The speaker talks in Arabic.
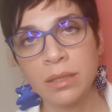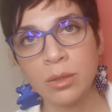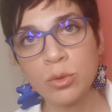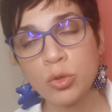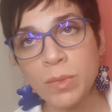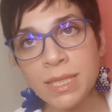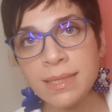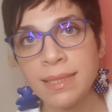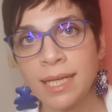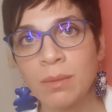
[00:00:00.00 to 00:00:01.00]

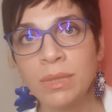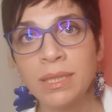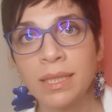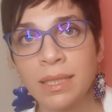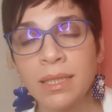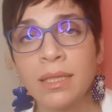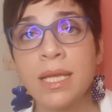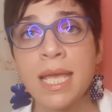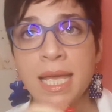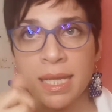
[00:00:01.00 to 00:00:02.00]
الحسومات اللي عاملينها هلا
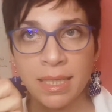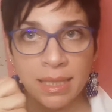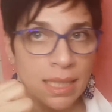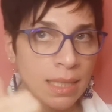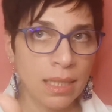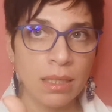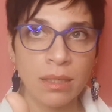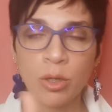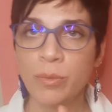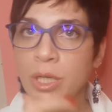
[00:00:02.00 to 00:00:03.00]
ان كان على
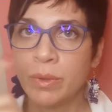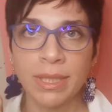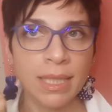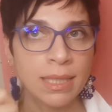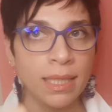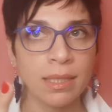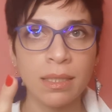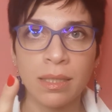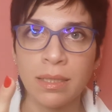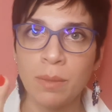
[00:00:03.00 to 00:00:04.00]
الحمره وان كان
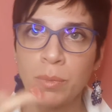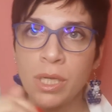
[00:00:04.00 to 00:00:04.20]
على الليب